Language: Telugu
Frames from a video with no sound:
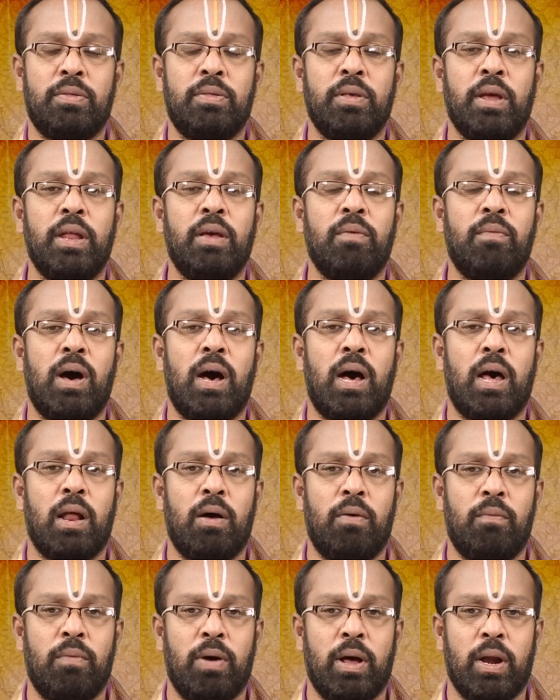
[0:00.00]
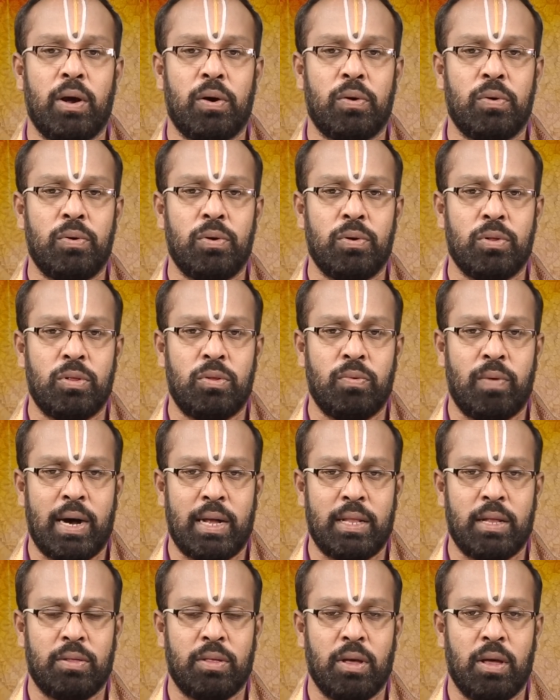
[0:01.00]
శనివారం వరకు
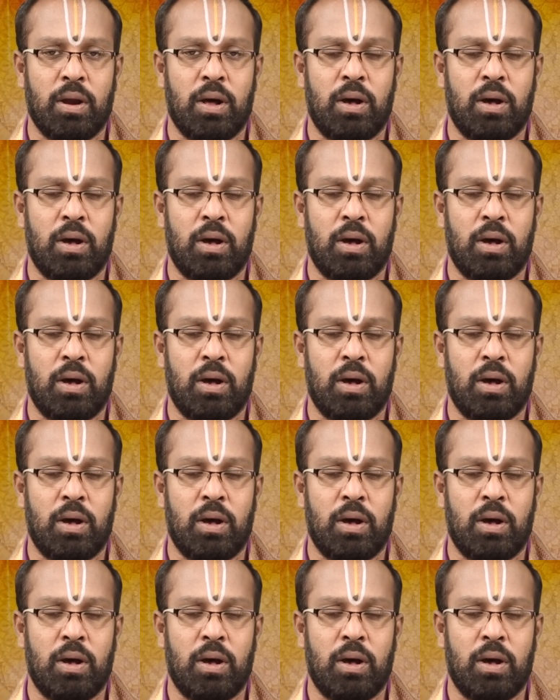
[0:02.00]
ద్వాదశి